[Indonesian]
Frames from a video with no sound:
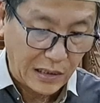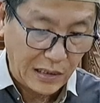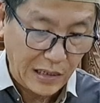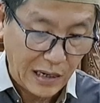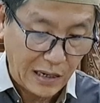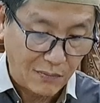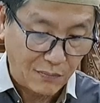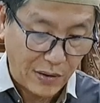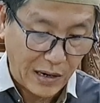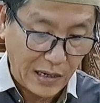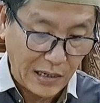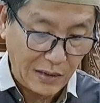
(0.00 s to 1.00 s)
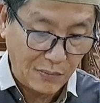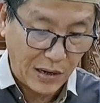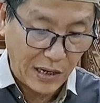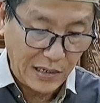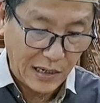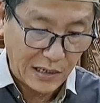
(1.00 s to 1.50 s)
yang paling
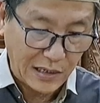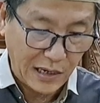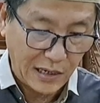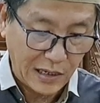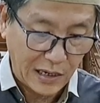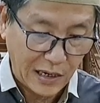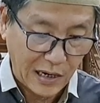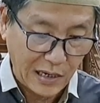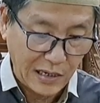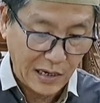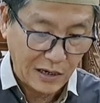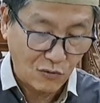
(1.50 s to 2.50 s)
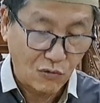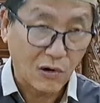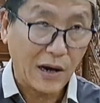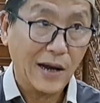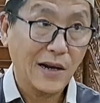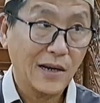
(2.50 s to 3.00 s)
banyak di antara kalian
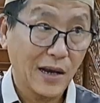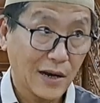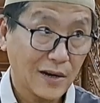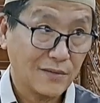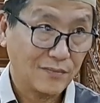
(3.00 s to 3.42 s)
Qur'annya